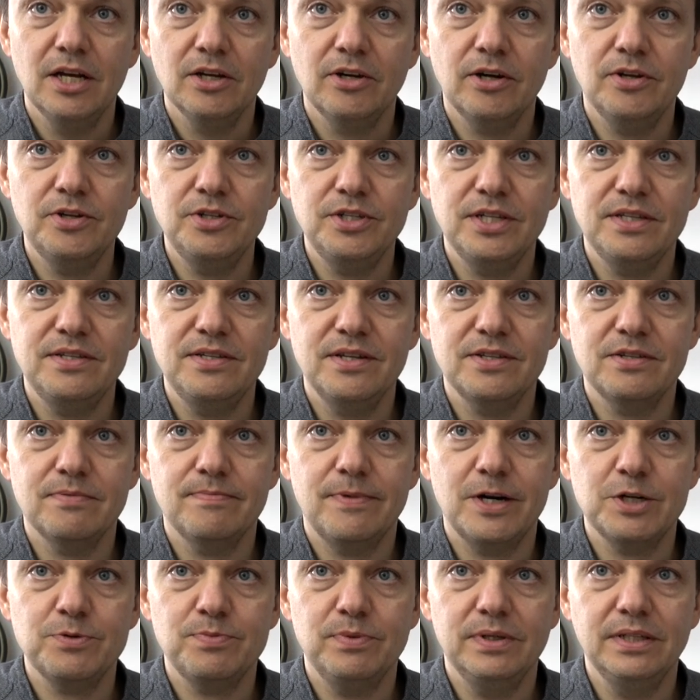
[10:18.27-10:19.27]
könnte ich jetzt hier zum
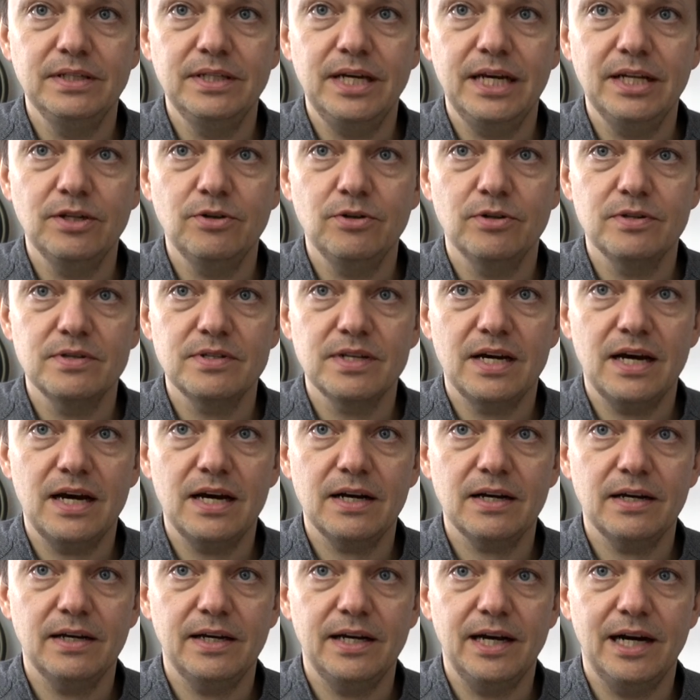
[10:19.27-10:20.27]
Beispiel hingehen, könnte
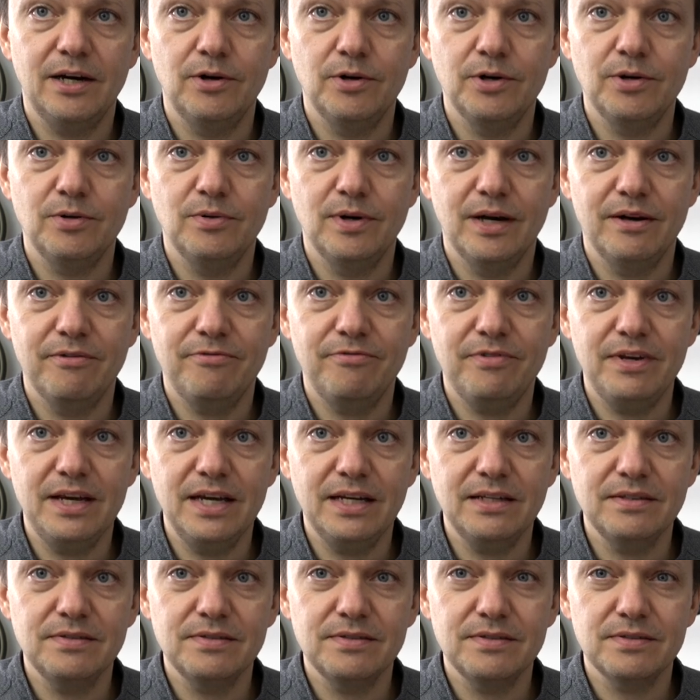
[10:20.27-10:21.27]
sagen, Audio
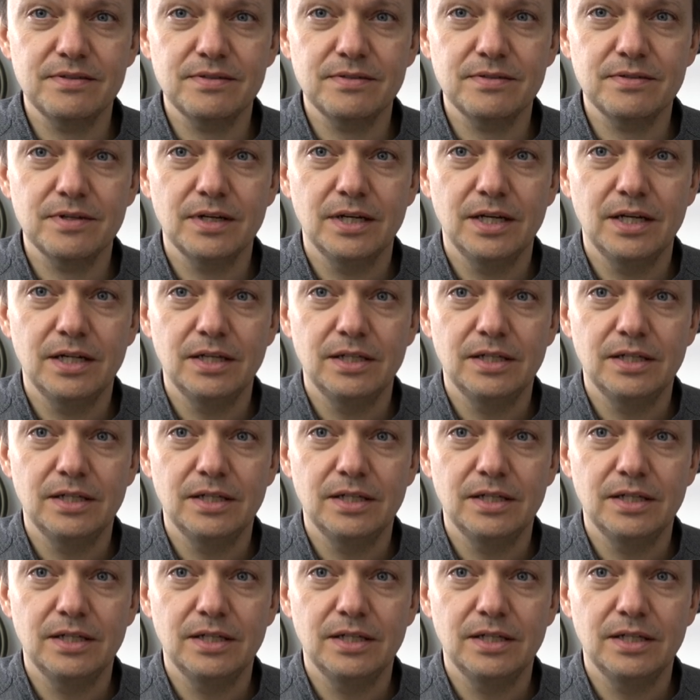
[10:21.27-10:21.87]
FX,